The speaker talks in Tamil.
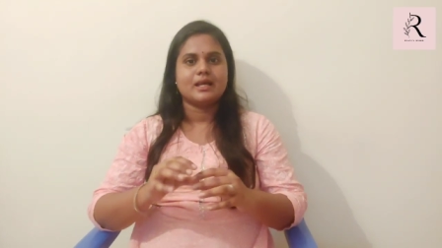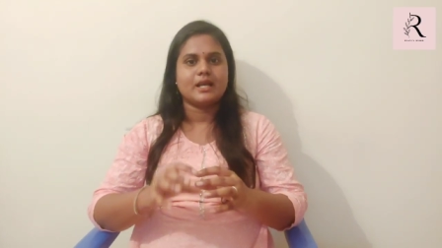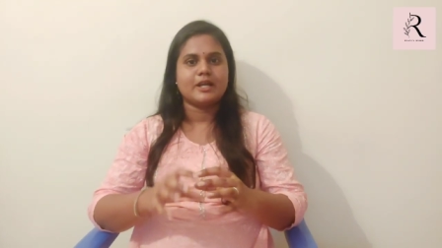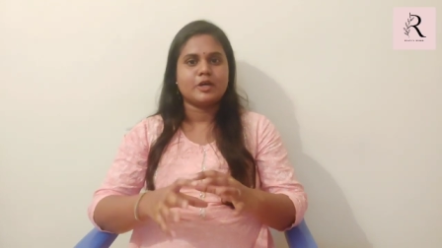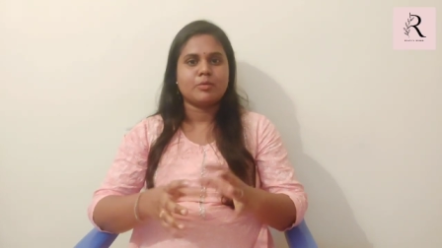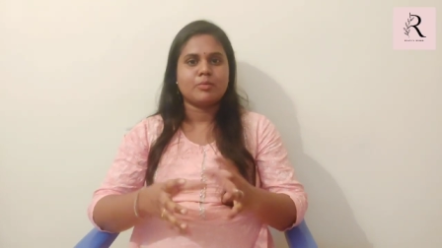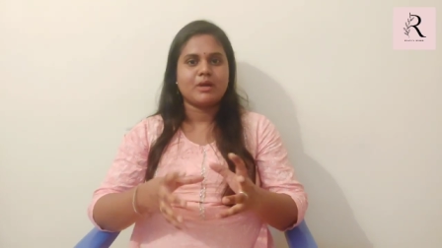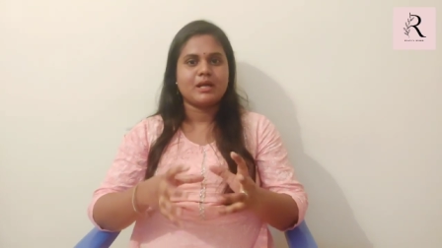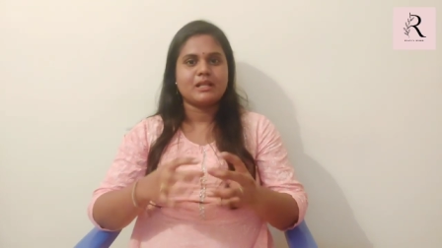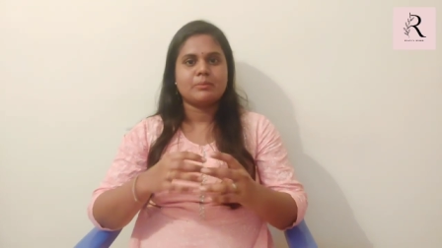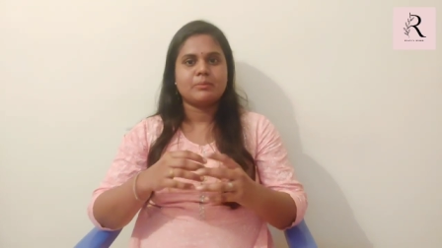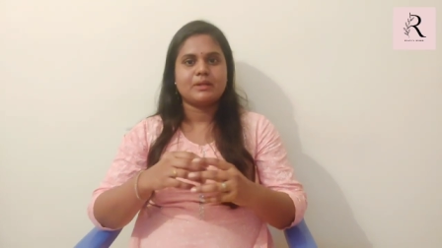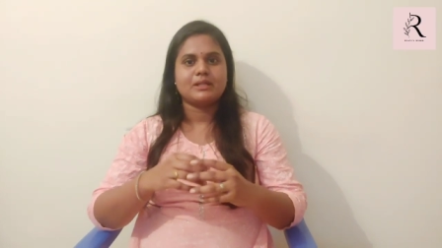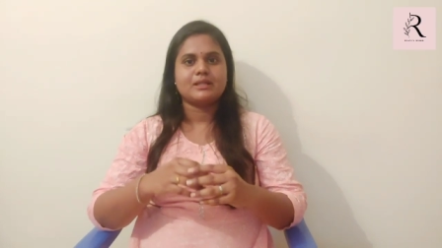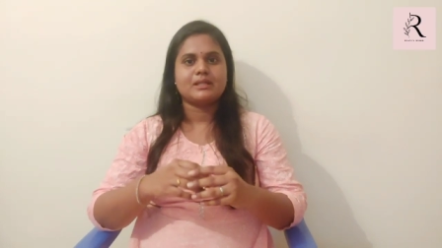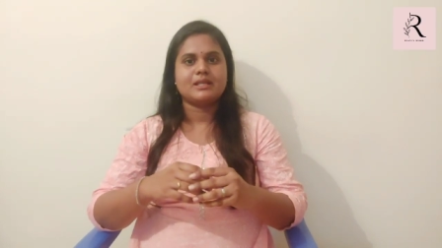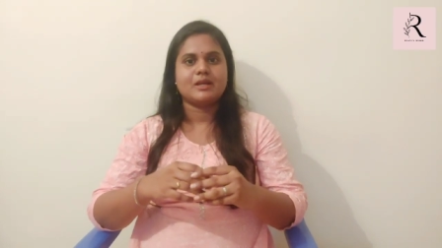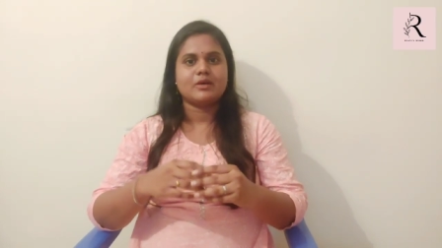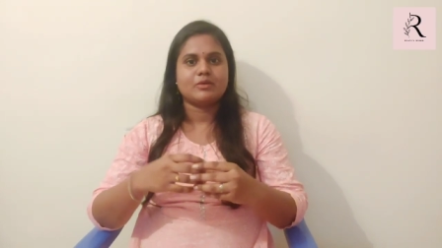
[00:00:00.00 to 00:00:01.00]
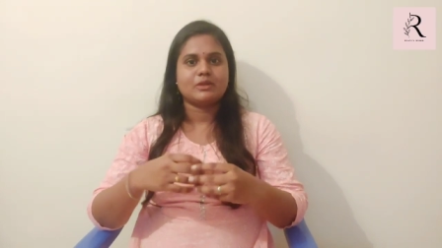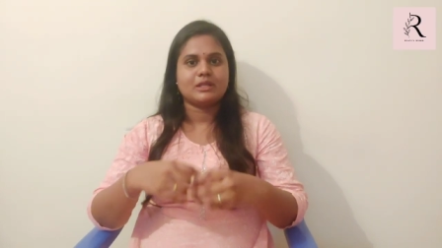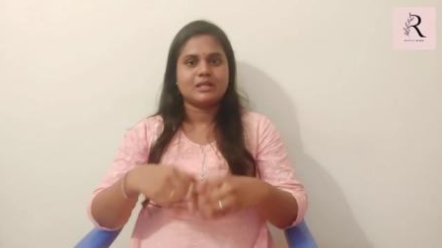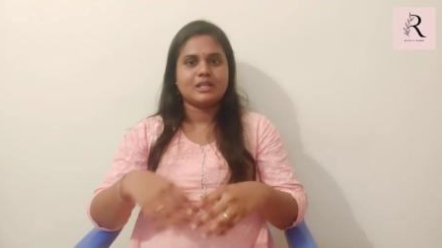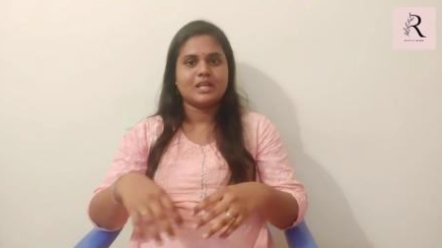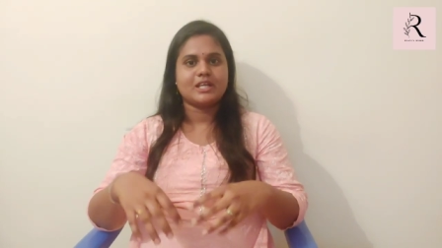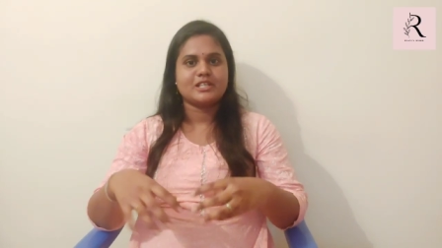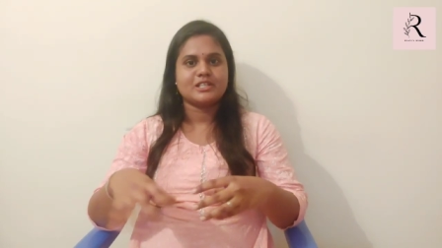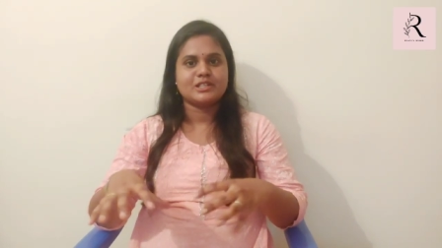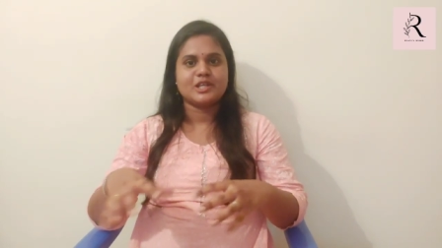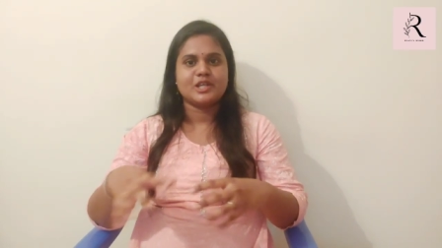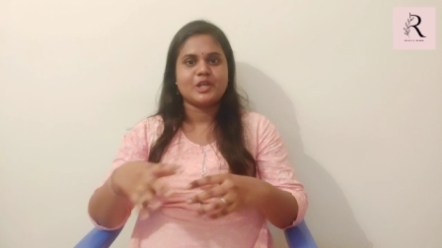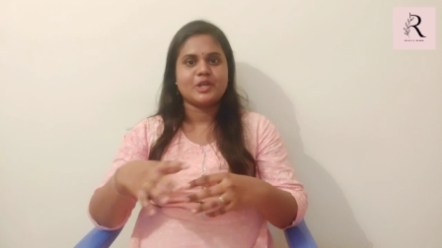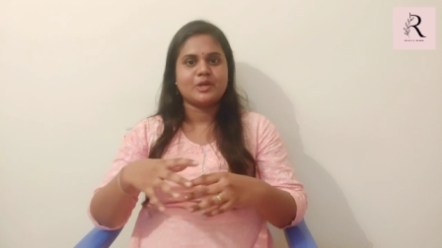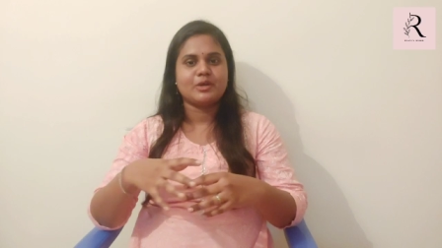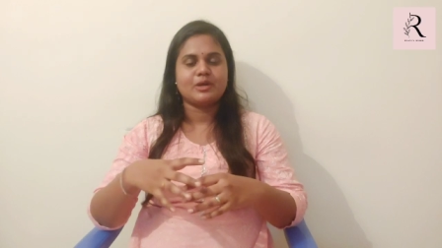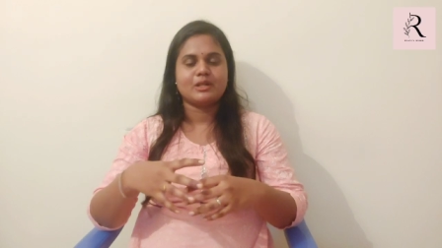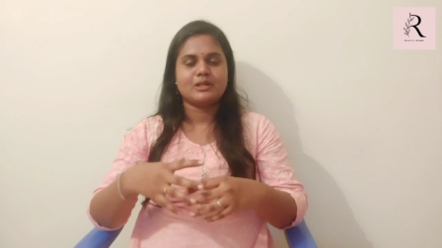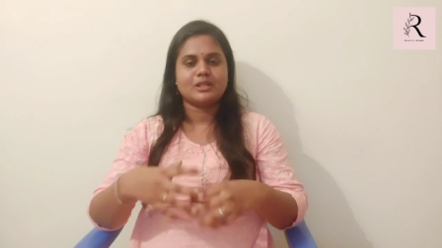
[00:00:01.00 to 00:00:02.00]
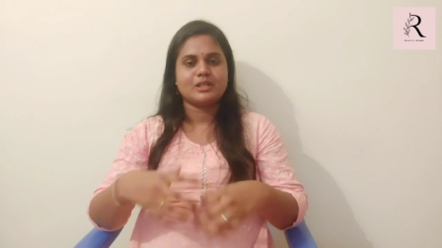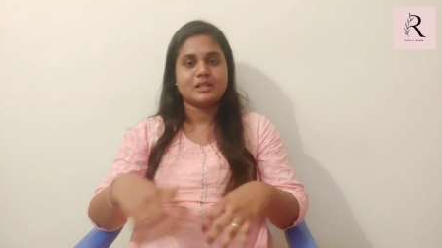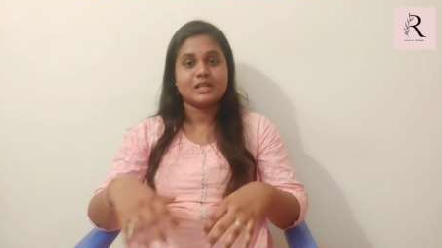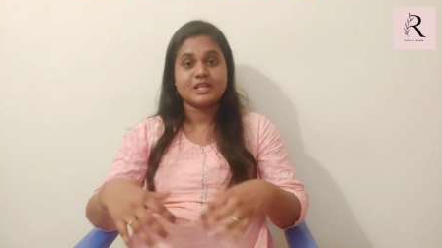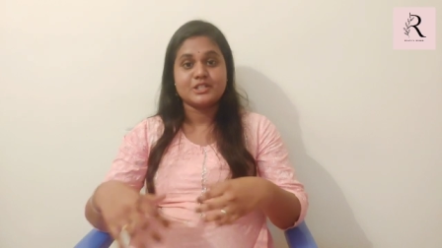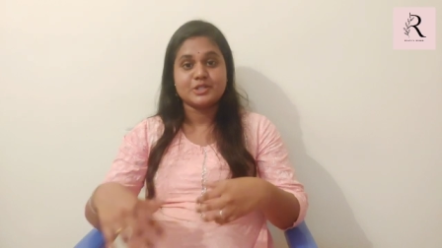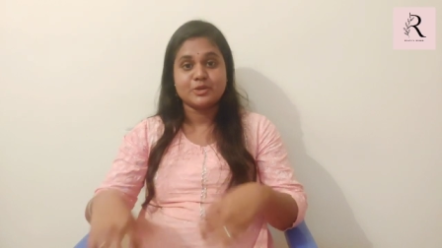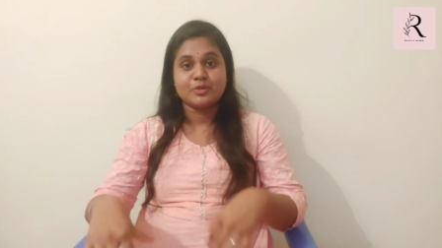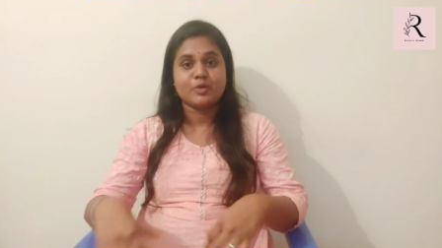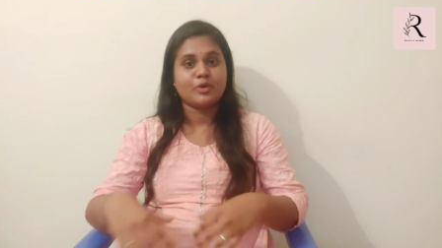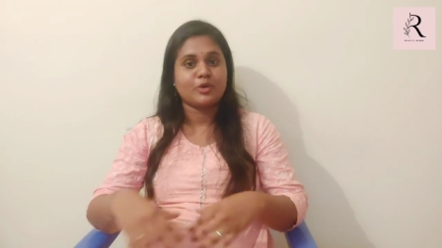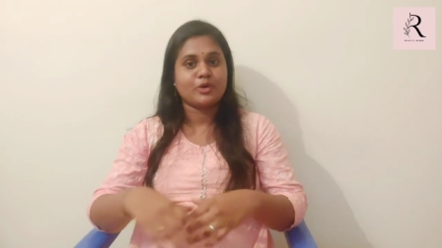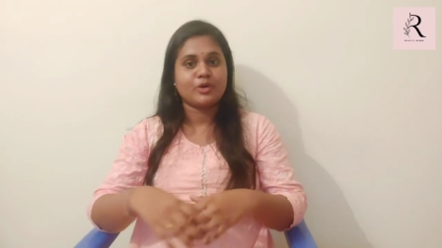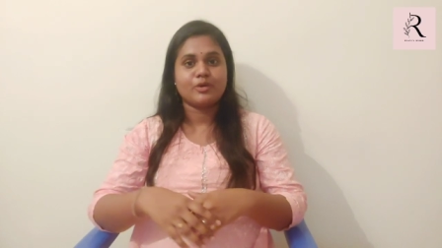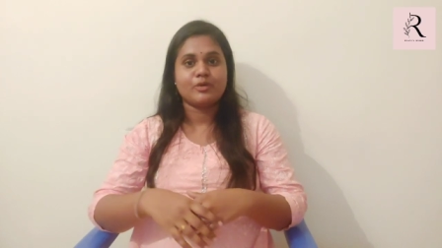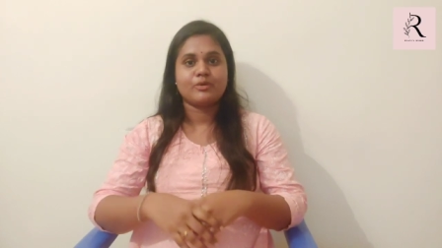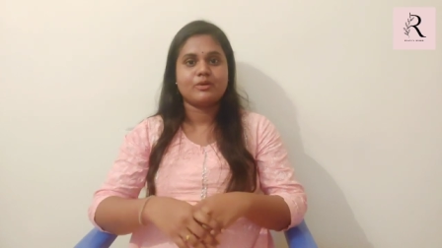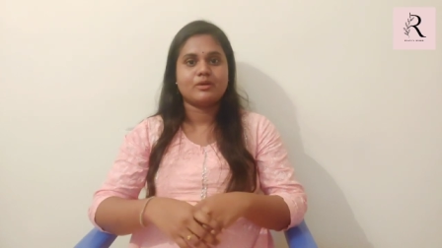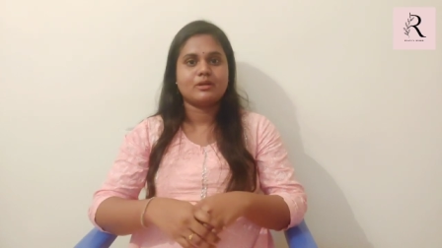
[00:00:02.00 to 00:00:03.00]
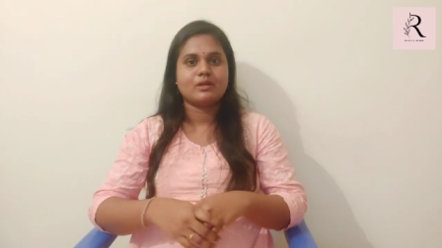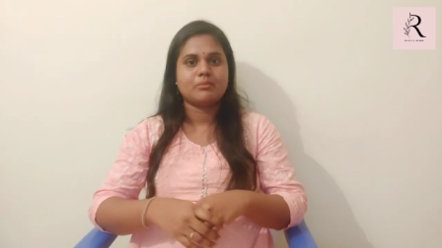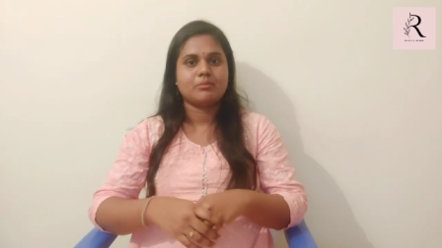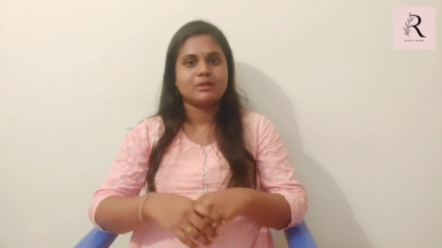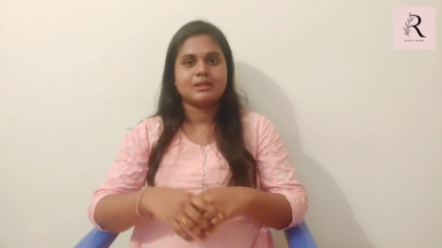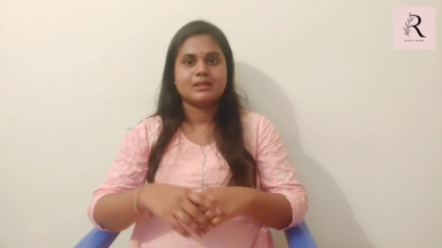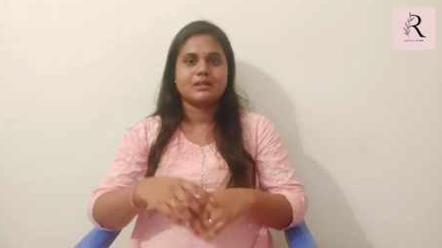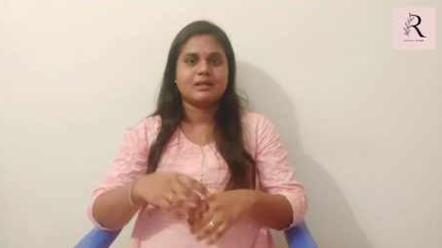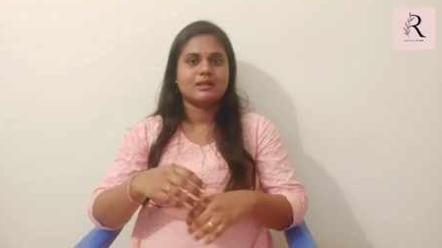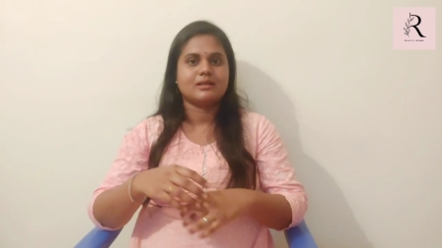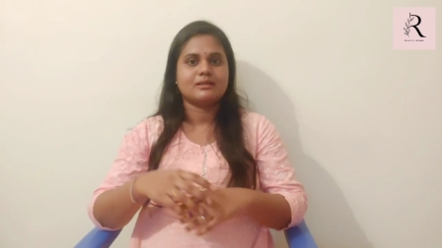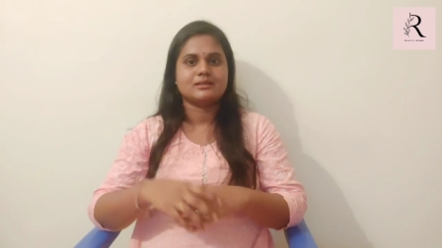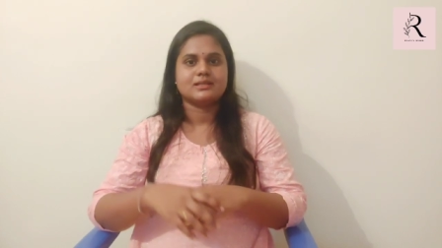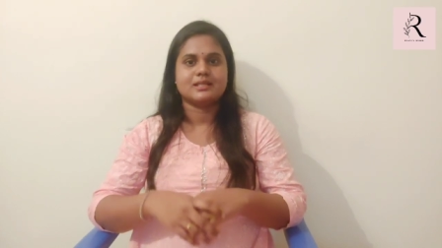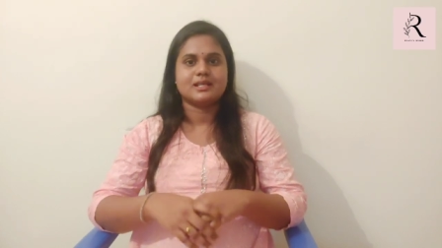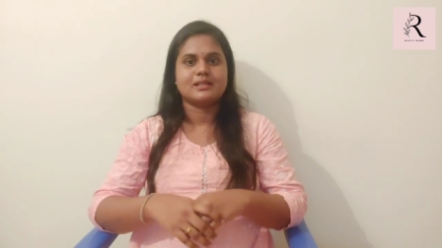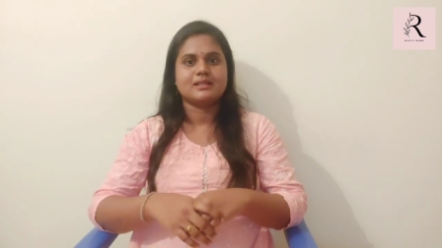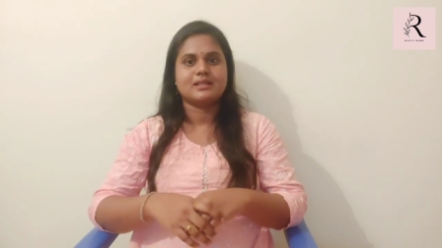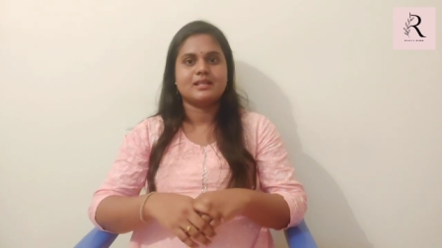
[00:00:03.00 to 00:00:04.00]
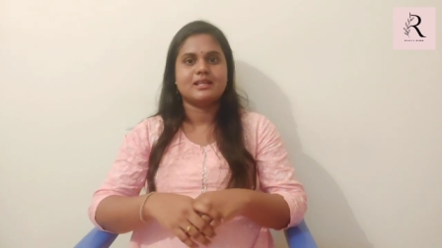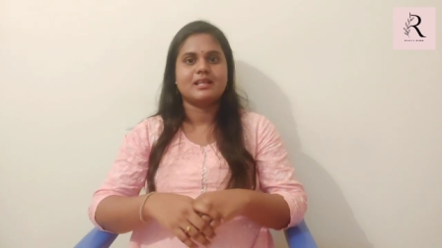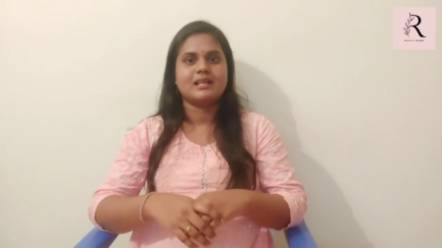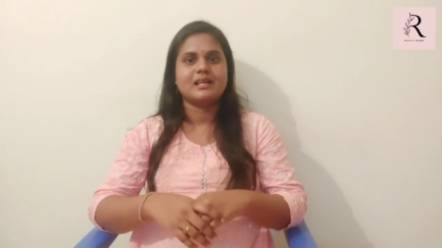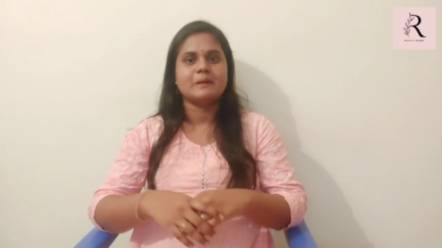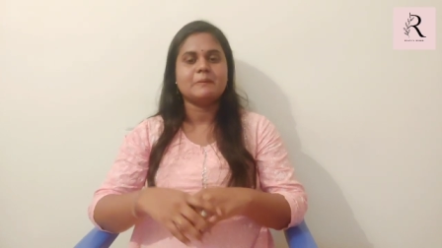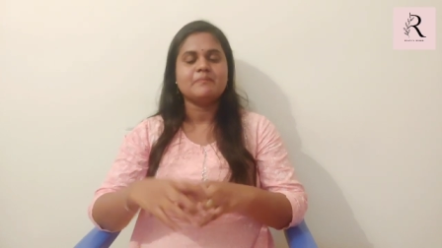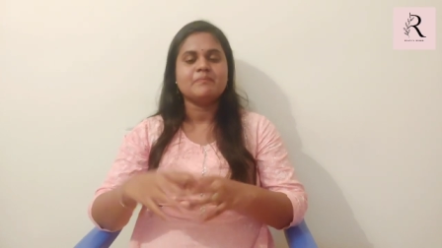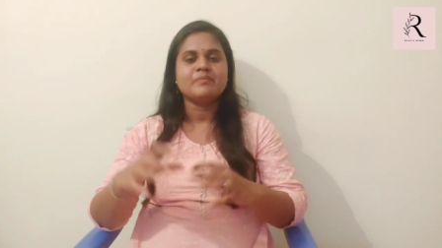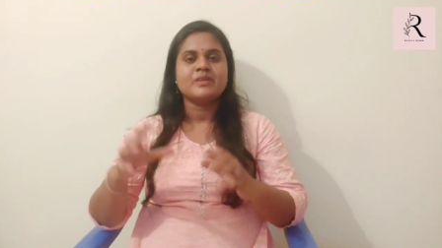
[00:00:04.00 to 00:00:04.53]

எனக்குமே அதை பற்றி எத்தனை கேஜி தெரியும் எத்தனை கேஜி குறையுன்றதை பற்றி எனக்கு சரியாக தெரியல